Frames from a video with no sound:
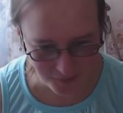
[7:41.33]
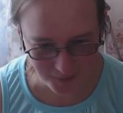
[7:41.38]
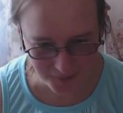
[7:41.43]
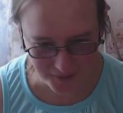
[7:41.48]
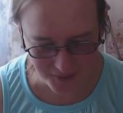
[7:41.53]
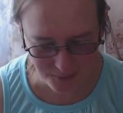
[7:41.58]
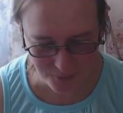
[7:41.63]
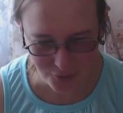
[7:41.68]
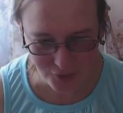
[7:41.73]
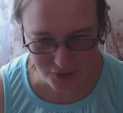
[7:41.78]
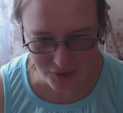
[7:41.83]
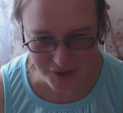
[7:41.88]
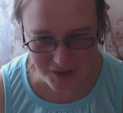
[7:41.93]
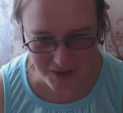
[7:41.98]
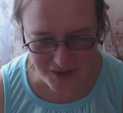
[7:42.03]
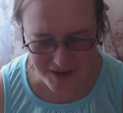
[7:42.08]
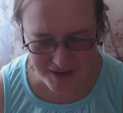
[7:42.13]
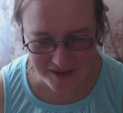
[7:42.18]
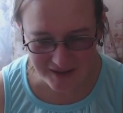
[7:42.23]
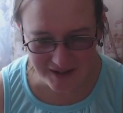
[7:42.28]
потому что,
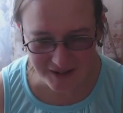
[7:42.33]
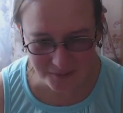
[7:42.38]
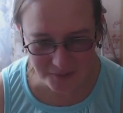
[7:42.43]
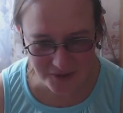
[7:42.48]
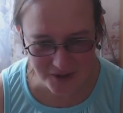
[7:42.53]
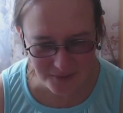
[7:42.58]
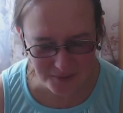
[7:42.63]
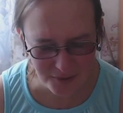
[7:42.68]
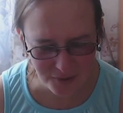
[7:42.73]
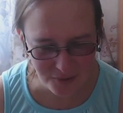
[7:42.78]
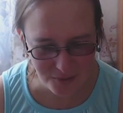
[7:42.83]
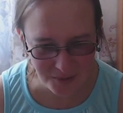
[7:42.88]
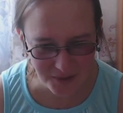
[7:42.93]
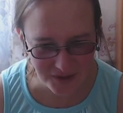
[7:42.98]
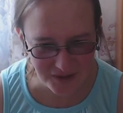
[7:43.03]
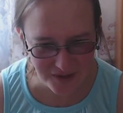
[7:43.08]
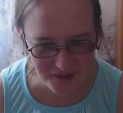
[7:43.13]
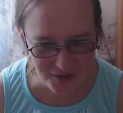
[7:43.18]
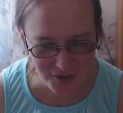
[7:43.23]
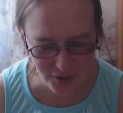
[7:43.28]
как меня
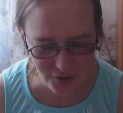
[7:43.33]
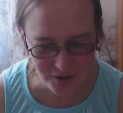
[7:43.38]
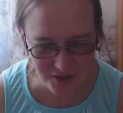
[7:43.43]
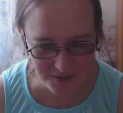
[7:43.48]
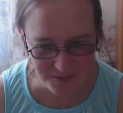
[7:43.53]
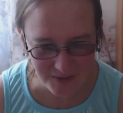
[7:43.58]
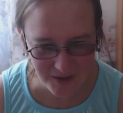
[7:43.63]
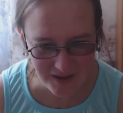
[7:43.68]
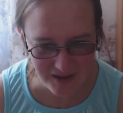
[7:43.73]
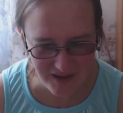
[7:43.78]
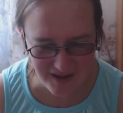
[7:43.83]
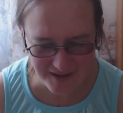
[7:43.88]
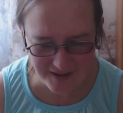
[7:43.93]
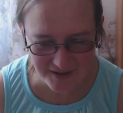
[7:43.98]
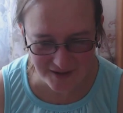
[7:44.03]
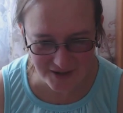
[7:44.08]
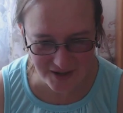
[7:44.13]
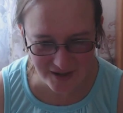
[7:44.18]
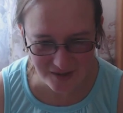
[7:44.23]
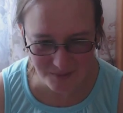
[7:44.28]
предупредили, что есть плохая,
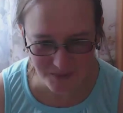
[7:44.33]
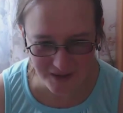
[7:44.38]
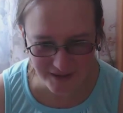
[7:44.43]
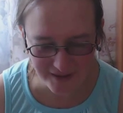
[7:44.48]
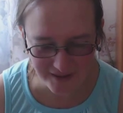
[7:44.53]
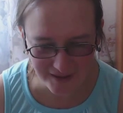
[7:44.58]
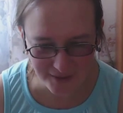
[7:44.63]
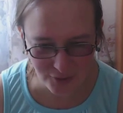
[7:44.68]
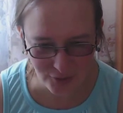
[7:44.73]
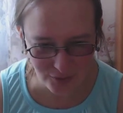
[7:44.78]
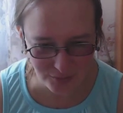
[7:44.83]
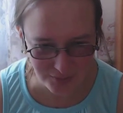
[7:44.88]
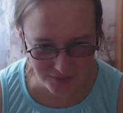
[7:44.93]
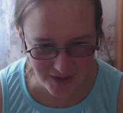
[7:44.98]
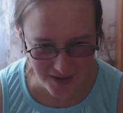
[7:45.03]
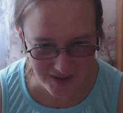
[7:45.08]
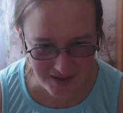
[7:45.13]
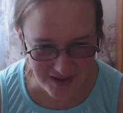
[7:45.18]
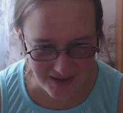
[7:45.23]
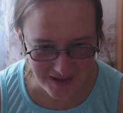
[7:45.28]
есть нормальная, что вся